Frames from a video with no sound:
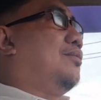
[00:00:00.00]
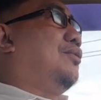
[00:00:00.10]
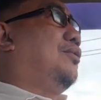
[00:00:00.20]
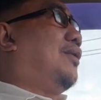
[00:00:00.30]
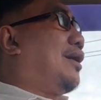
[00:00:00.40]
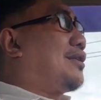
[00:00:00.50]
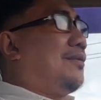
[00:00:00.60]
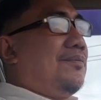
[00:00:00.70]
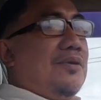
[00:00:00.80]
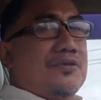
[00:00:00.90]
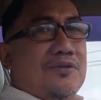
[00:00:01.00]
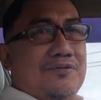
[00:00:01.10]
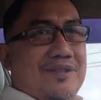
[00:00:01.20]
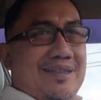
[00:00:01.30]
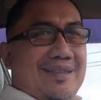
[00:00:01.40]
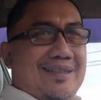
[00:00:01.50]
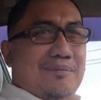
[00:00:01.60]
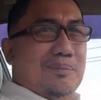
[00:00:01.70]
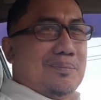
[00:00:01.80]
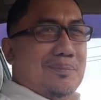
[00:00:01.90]
Butuh alasan filosofi?
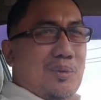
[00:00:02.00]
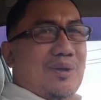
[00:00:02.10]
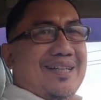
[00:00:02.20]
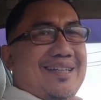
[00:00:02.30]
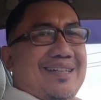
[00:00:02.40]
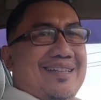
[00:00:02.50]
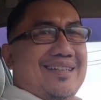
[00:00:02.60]
Boleh.